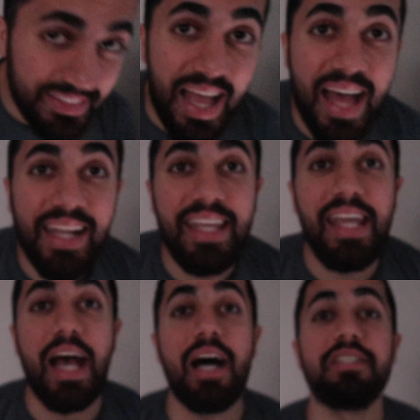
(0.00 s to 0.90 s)

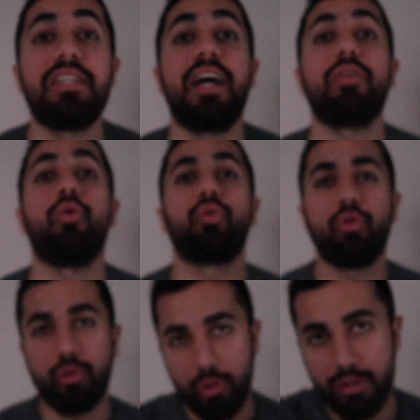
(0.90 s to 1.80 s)
Tarih Haziran
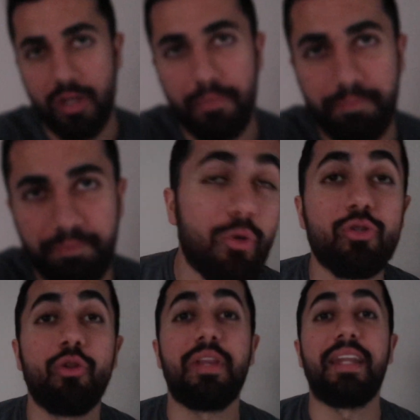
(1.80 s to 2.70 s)
30 dostlarım.
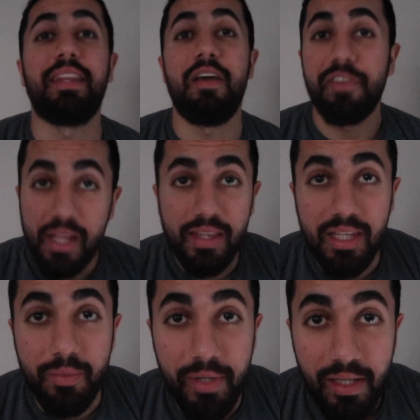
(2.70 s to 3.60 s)
Amazon'dan nefret
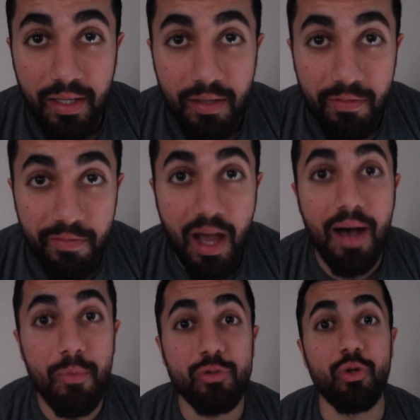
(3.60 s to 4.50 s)
ettiğimi ve
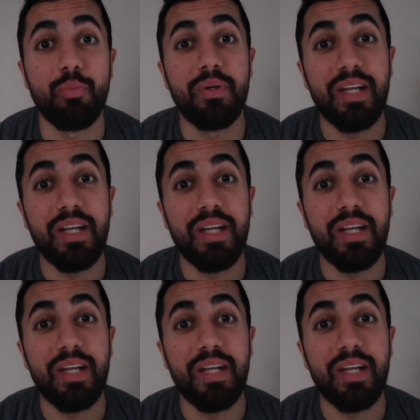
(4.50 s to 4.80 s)
Amazon'u